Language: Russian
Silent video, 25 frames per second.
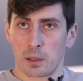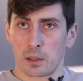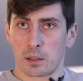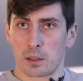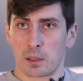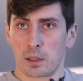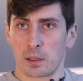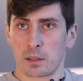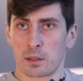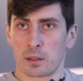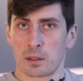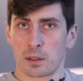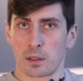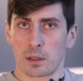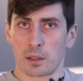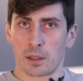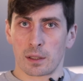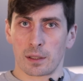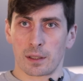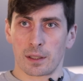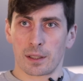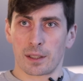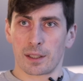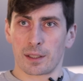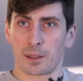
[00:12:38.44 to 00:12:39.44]
естественно,
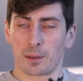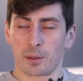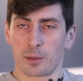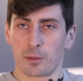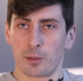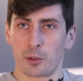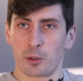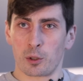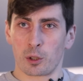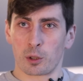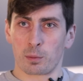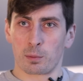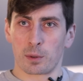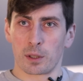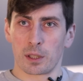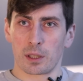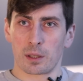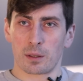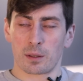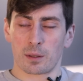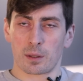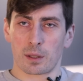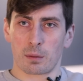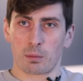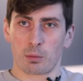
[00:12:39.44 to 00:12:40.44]
как ведет
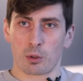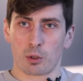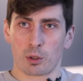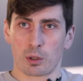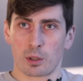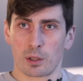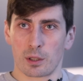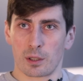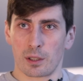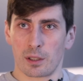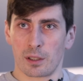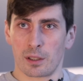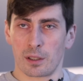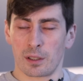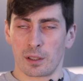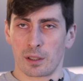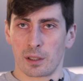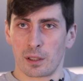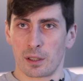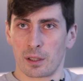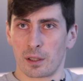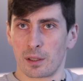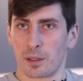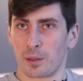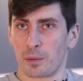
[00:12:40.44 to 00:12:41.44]
быт, потому
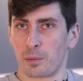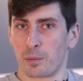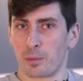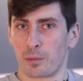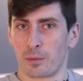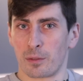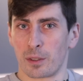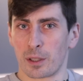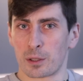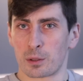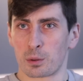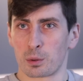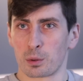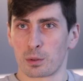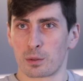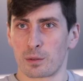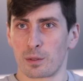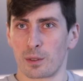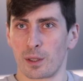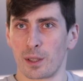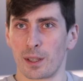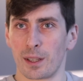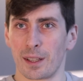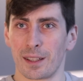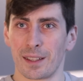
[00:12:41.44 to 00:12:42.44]
что в
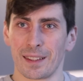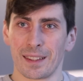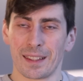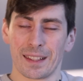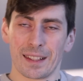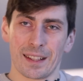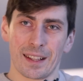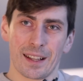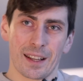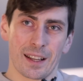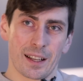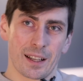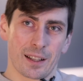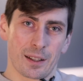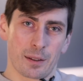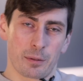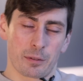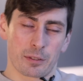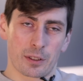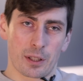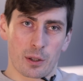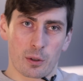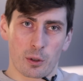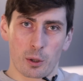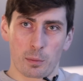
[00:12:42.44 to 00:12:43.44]
отсутствие
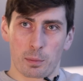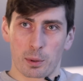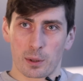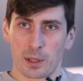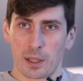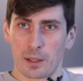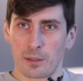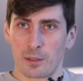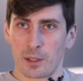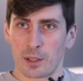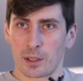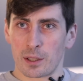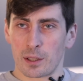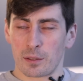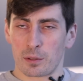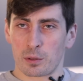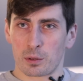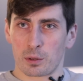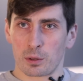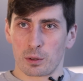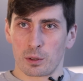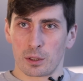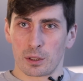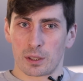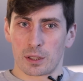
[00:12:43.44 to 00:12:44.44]
второй половины
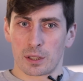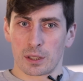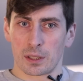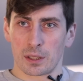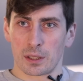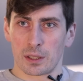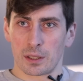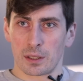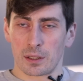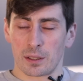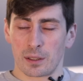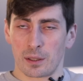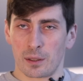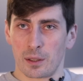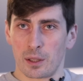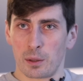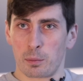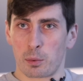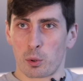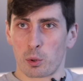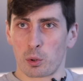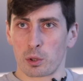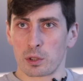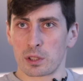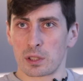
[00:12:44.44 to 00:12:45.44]
все это
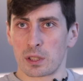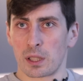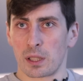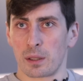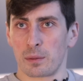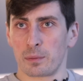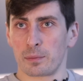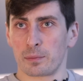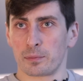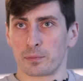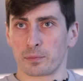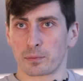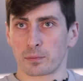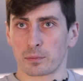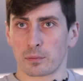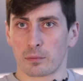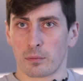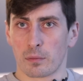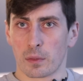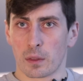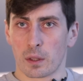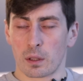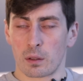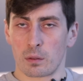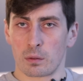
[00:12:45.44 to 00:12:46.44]
непросто
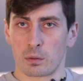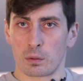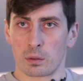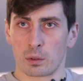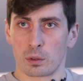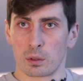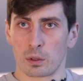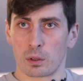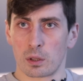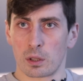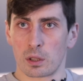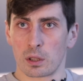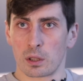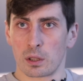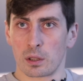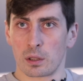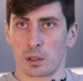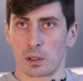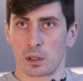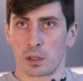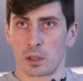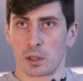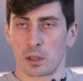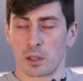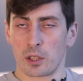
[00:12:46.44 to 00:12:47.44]
вот,
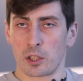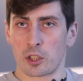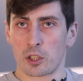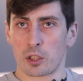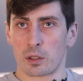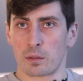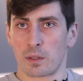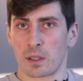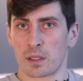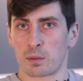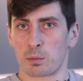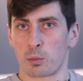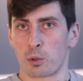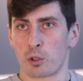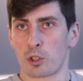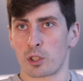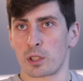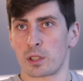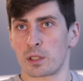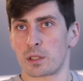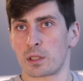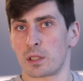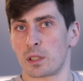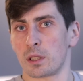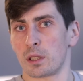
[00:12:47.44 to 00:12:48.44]
э, ищет
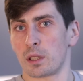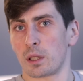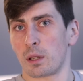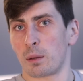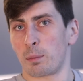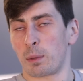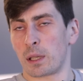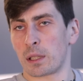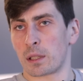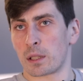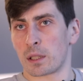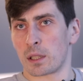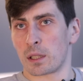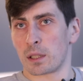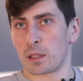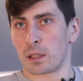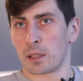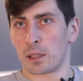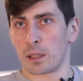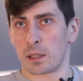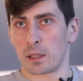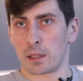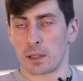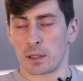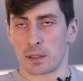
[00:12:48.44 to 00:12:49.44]
возможности,
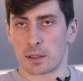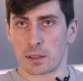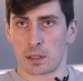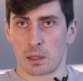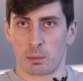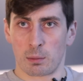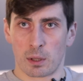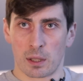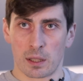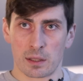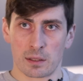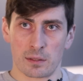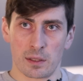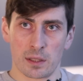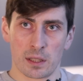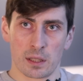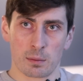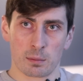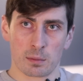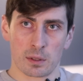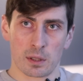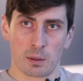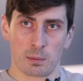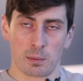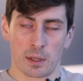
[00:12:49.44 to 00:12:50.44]
опять-таки, и
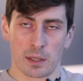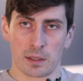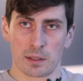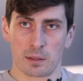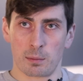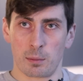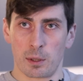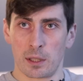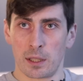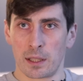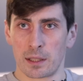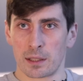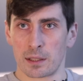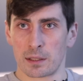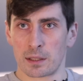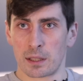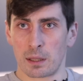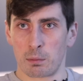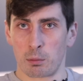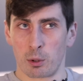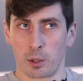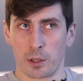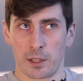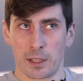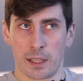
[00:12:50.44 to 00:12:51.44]
саморазвитием заниматься. Меня за
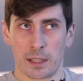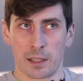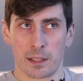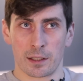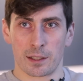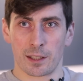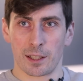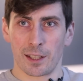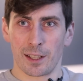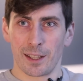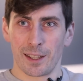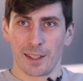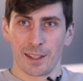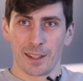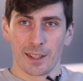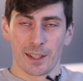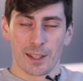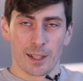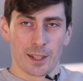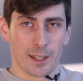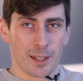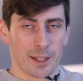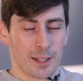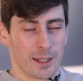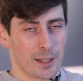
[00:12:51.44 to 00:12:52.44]
собой тянет
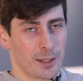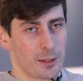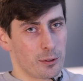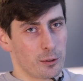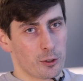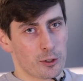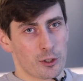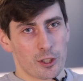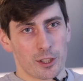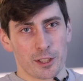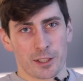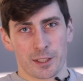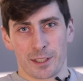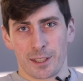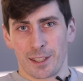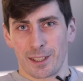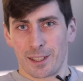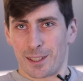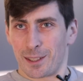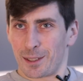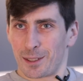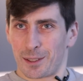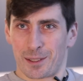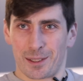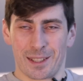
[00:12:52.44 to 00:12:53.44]
очень
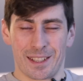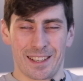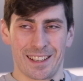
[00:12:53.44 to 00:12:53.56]
сильно,